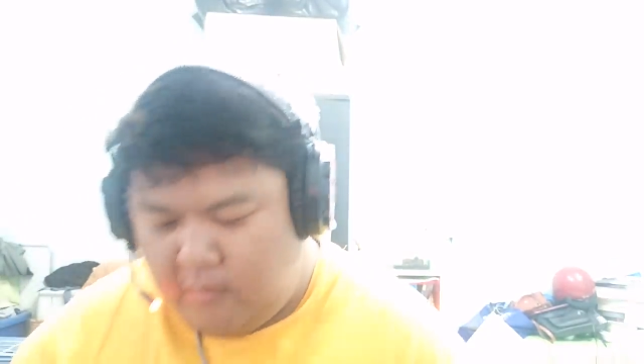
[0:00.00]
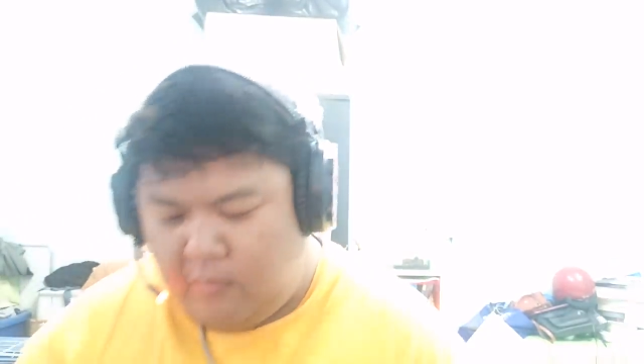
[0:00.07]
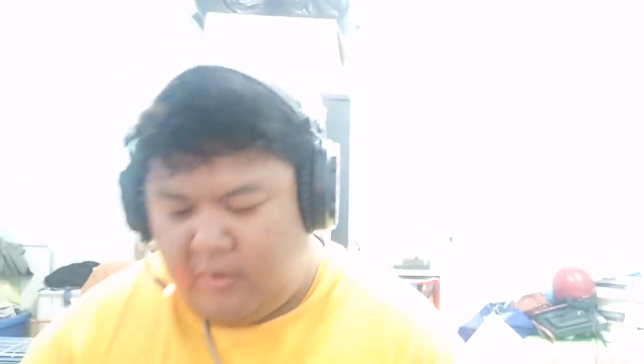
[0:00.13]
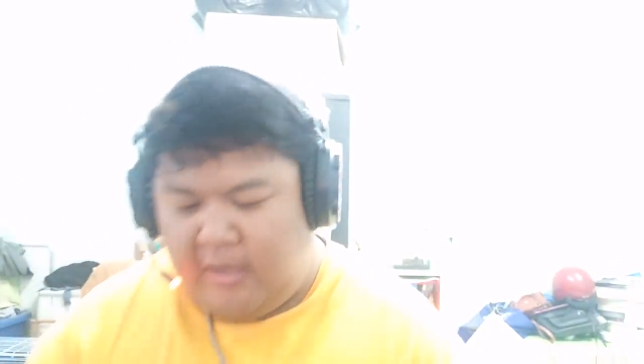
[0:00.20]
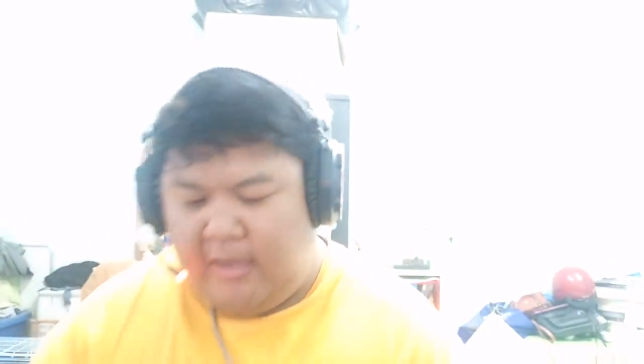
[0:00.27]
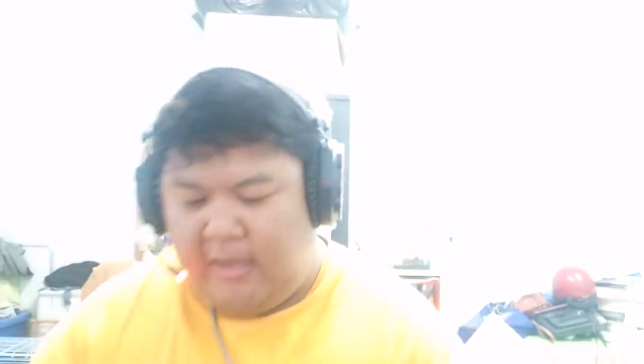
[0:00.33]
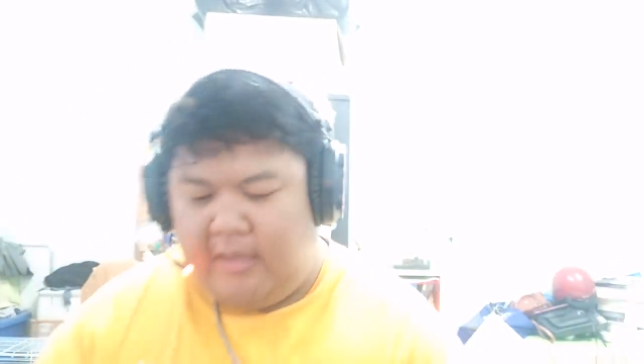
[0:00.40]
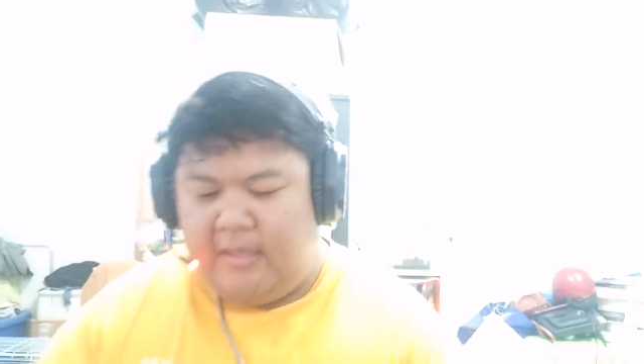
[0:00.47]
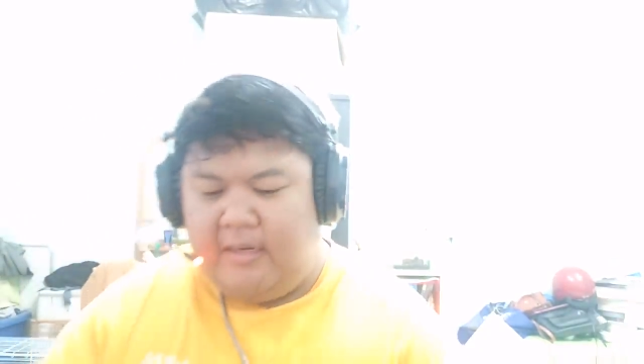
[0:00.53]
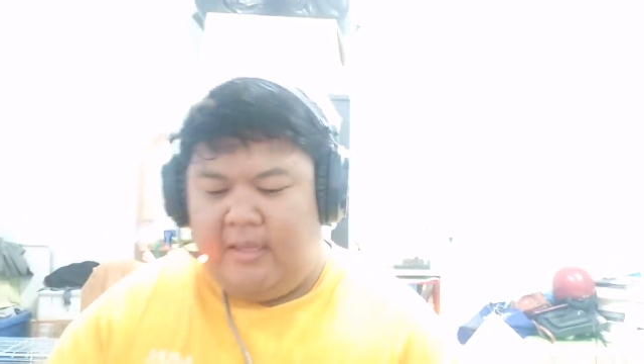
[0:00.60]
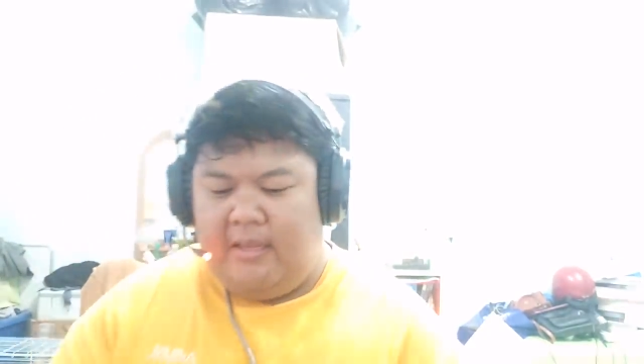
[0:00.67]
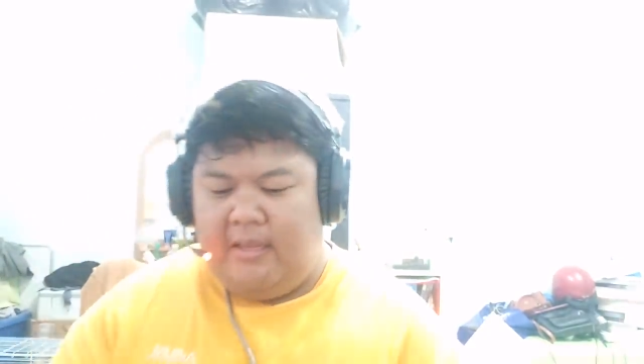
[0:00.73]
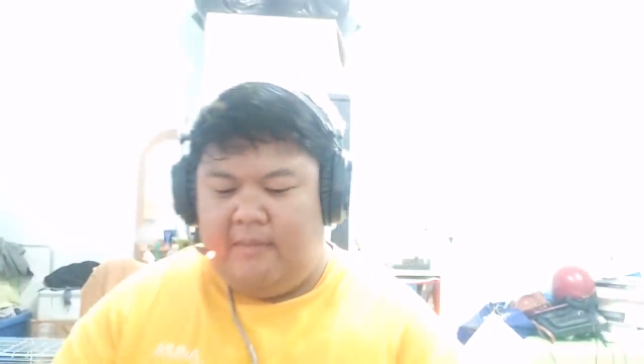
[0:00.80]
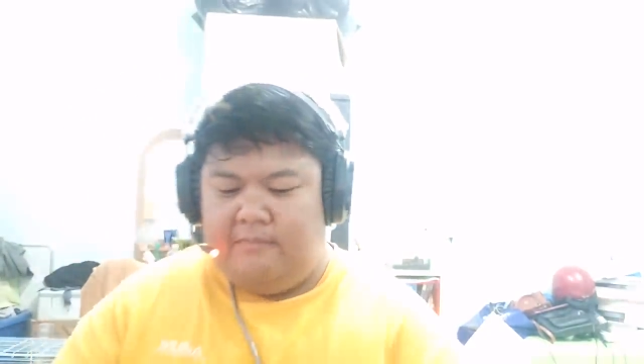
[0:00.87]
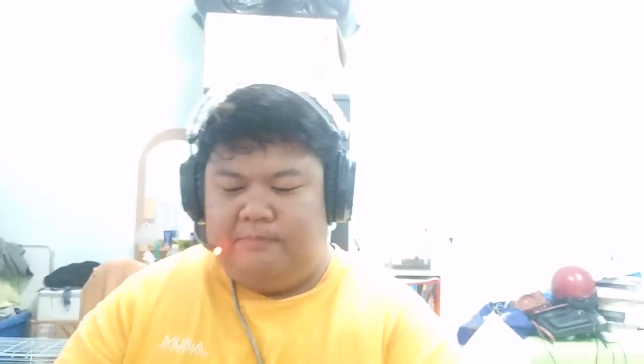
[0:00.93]
โอเคที
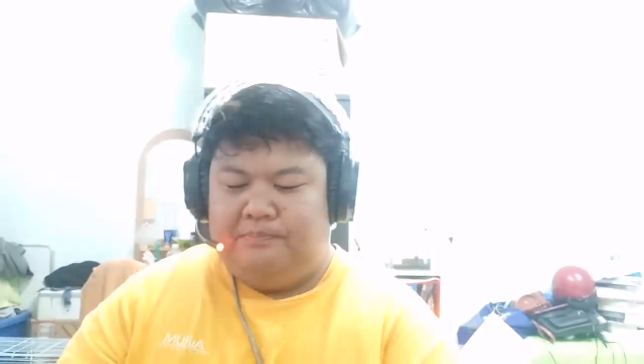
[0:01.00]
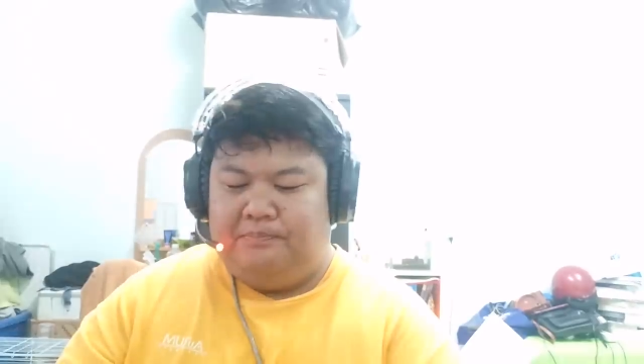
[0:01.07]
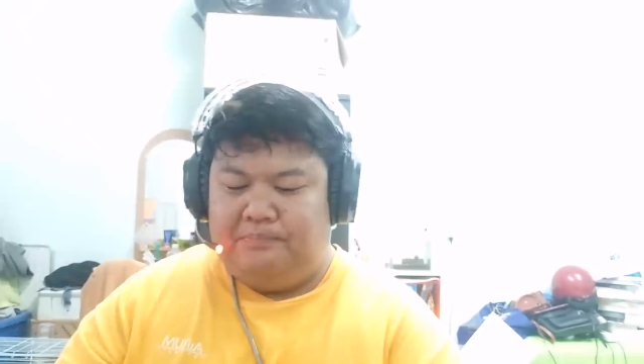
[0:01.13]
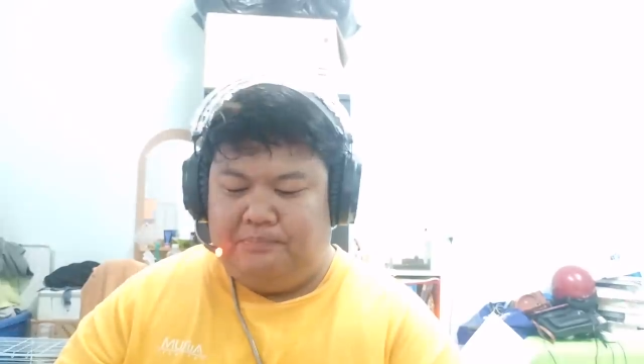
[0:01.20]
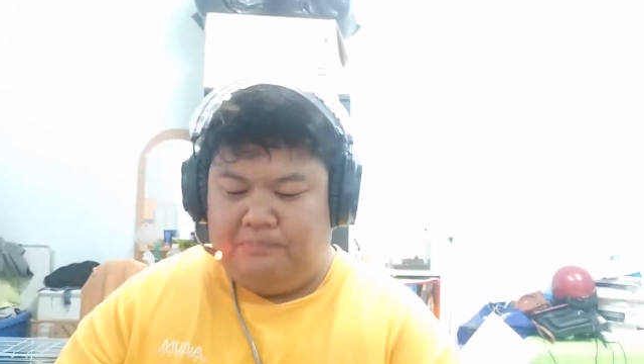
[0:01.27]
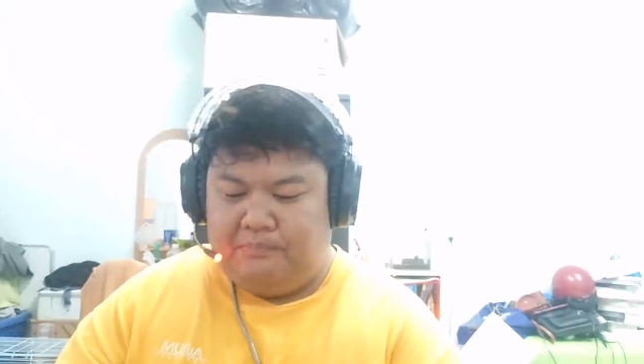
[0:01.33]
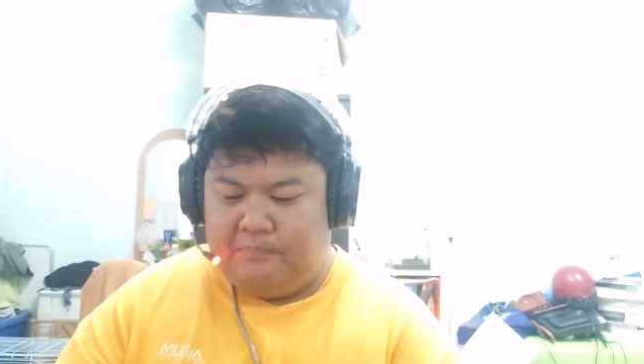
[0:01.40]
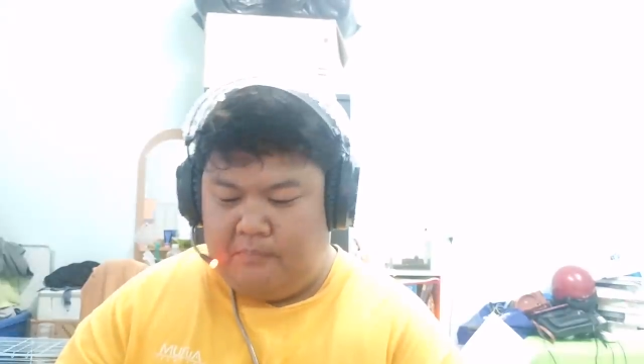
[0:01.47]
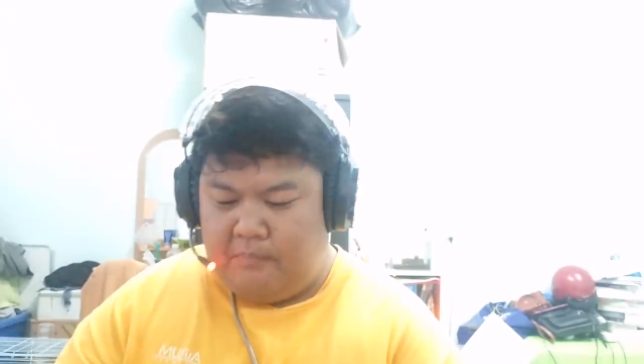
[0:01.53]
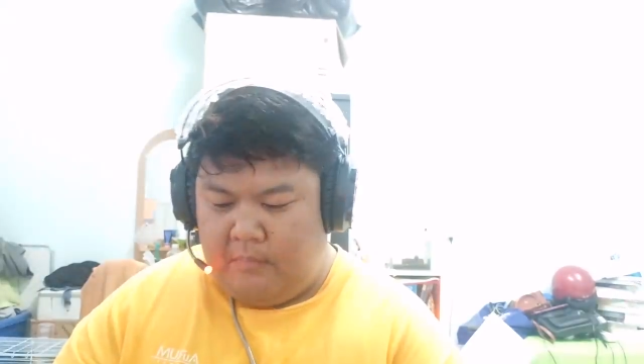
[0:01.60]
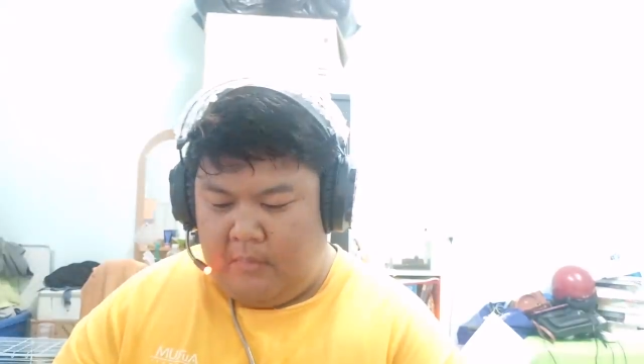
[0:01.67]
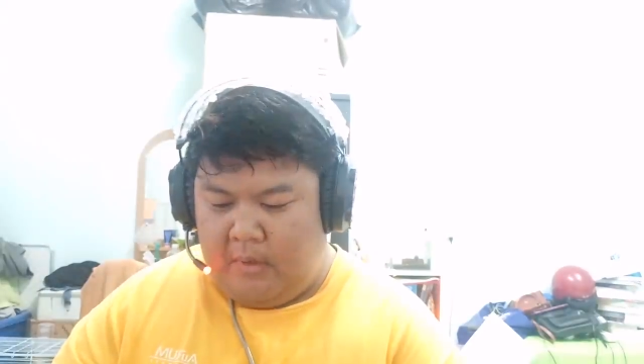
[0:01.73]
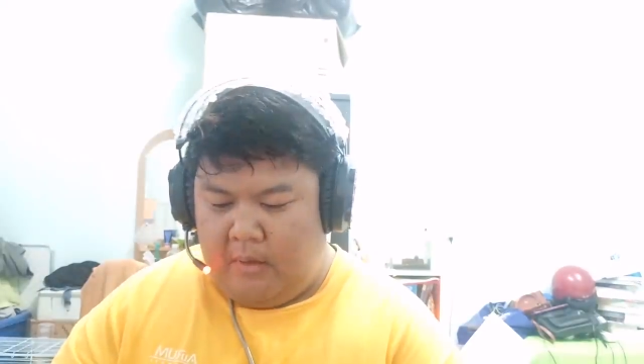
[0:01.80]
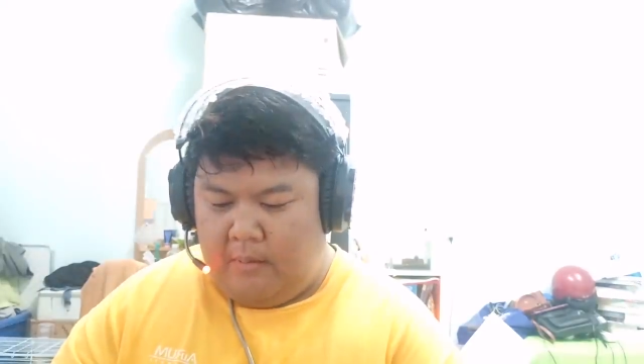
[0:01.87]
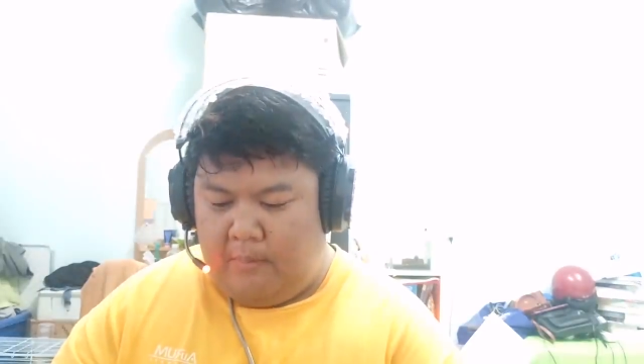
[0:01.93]
นี้
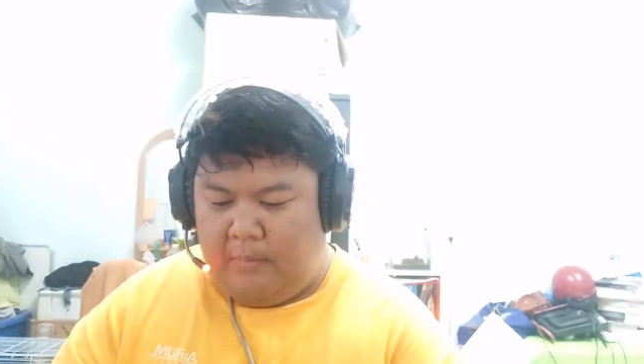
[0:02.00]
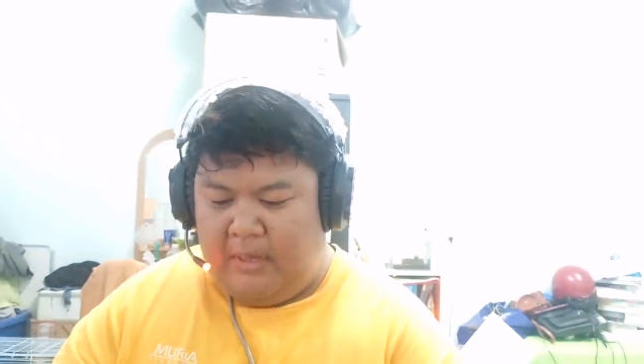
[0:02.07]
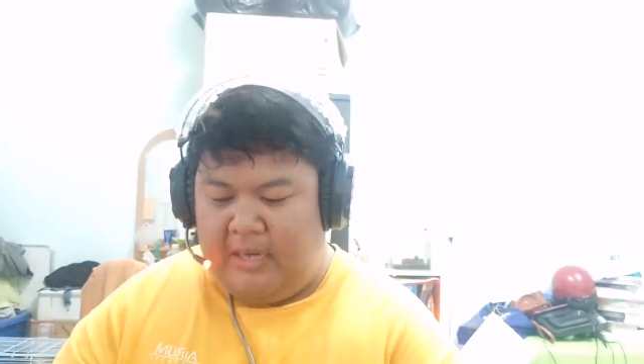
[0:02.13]
ป